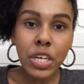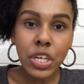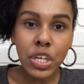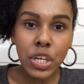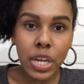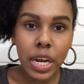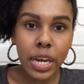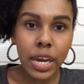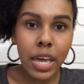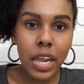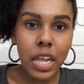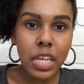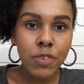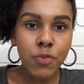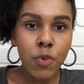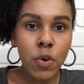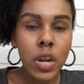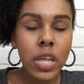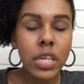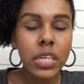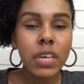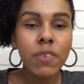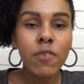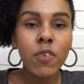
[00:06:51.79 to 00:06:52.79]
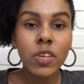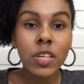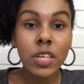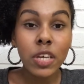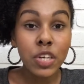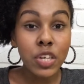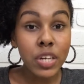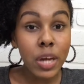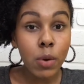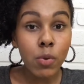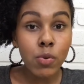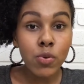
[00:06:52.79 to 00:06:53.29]
tira aquelas folhas que você
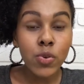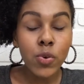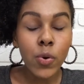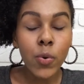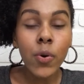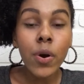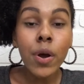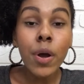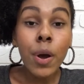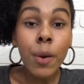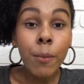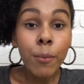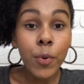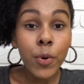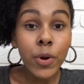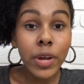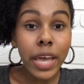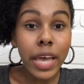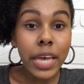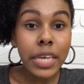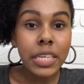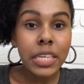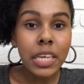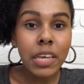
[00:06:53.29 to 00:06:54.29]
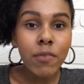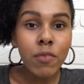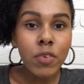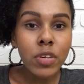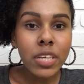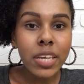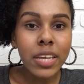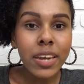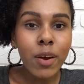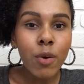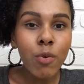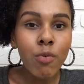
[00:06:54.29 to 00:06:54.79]
já usou, porque assim
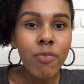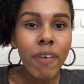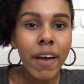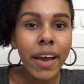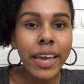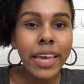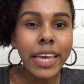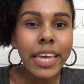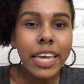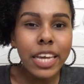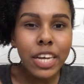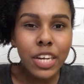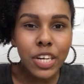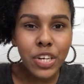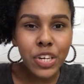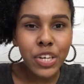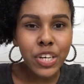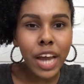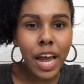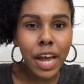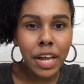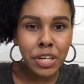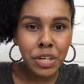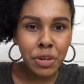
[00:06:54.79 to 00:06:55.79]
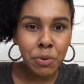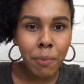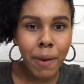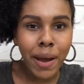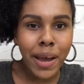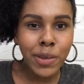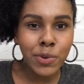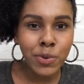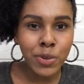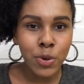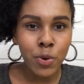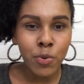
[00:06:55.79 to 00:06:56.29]
você não vai inchar
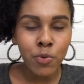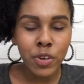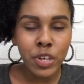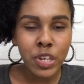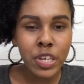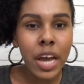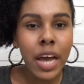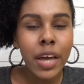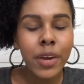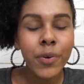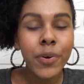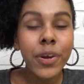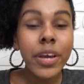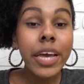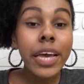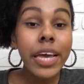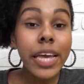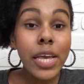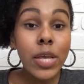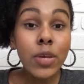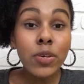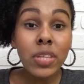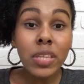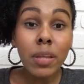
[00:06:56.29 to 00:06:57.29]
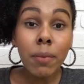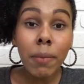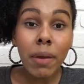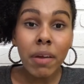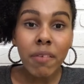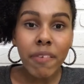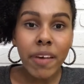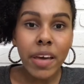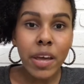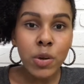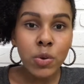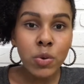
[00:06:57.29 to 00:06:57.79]
demais o seu fichário. Isso também
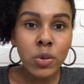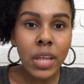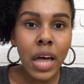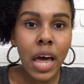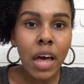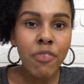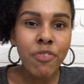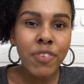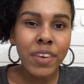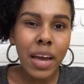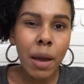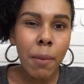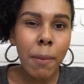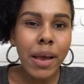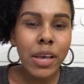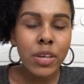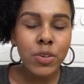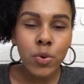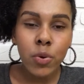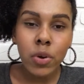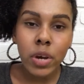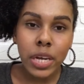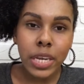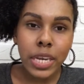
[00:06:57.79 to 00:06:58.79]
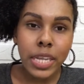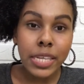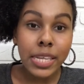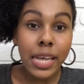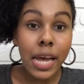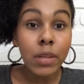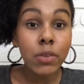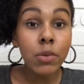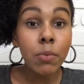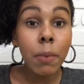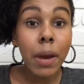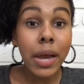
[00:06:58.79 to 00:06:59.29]
vai ajudar a ficar mais
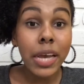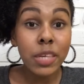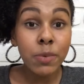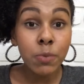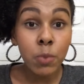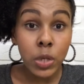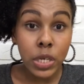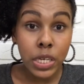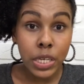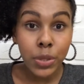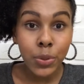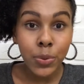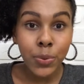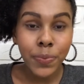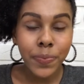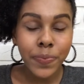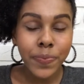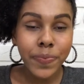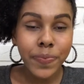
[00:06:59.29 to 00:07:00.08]
organizado e mais bonito.